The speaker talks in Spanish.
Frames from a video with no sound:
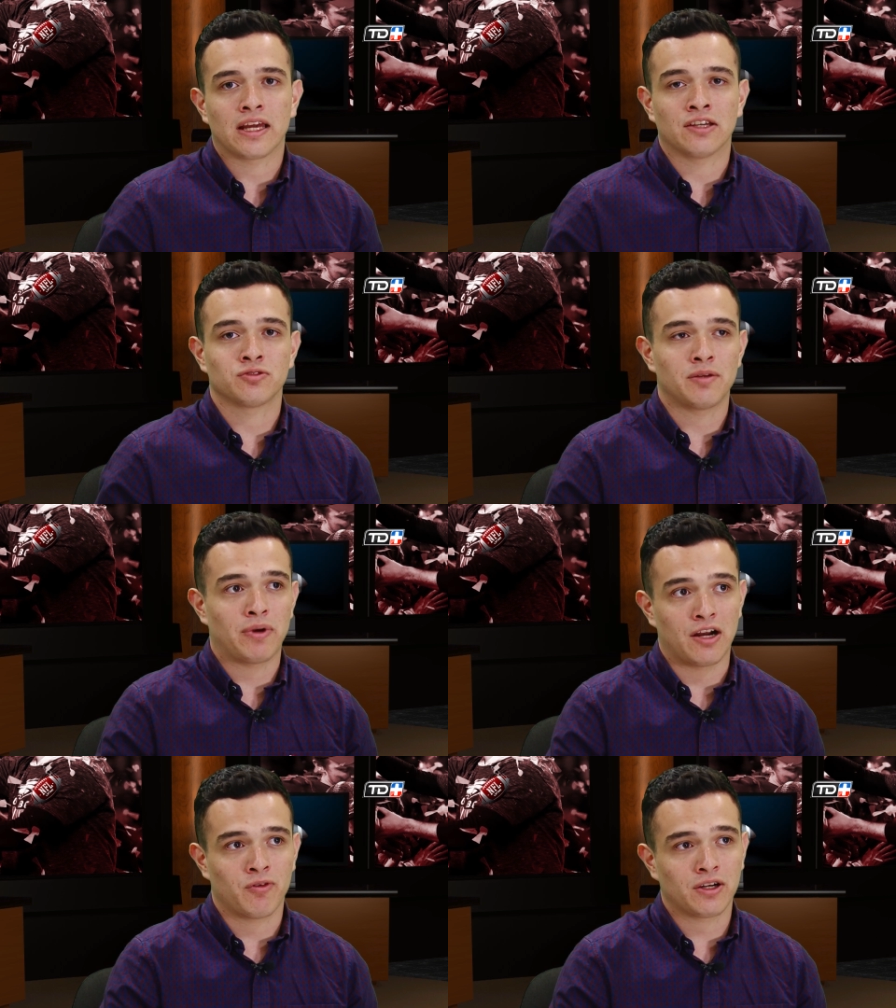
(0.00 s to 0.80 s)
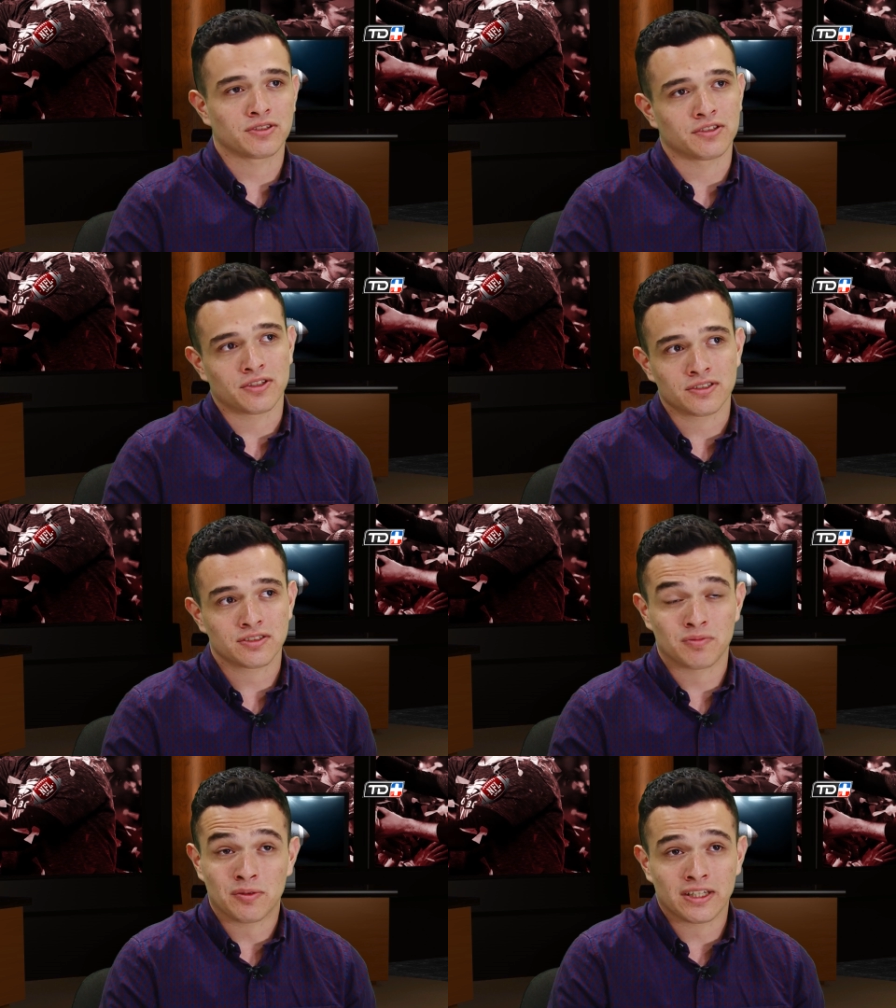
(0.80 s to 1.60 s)
es un apagafuegos.
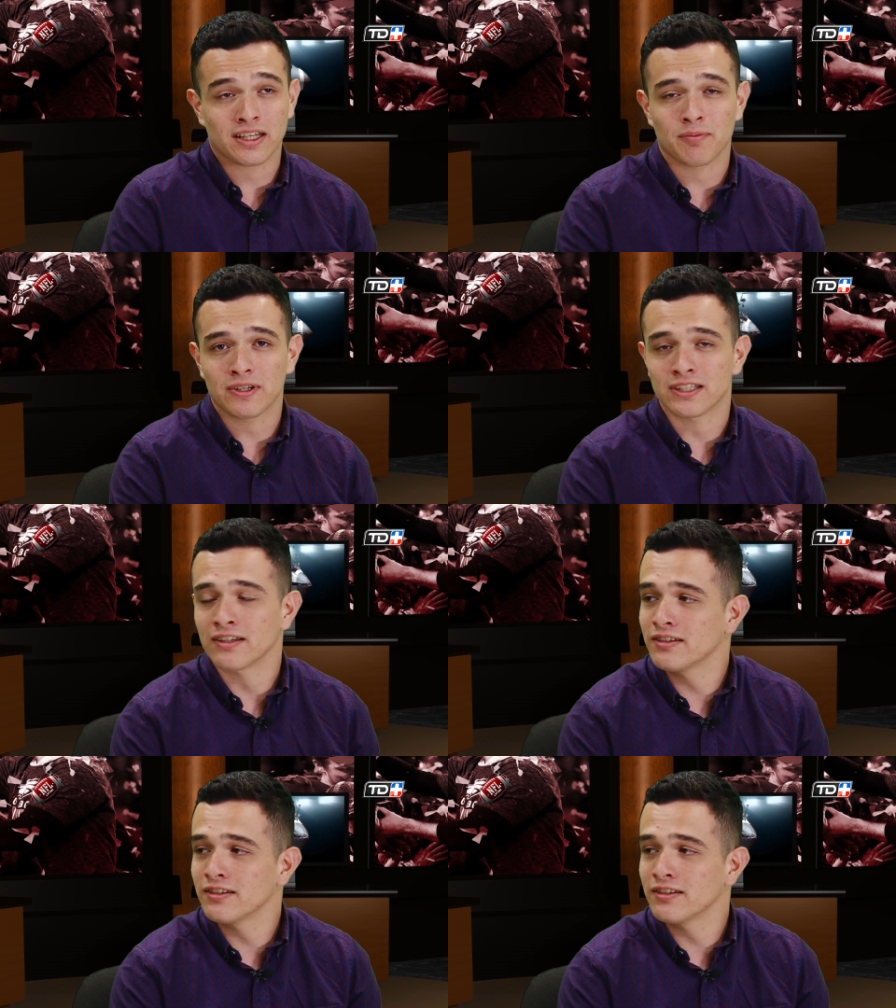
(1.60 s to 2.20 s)
Entonces vamos a ver qué pasa.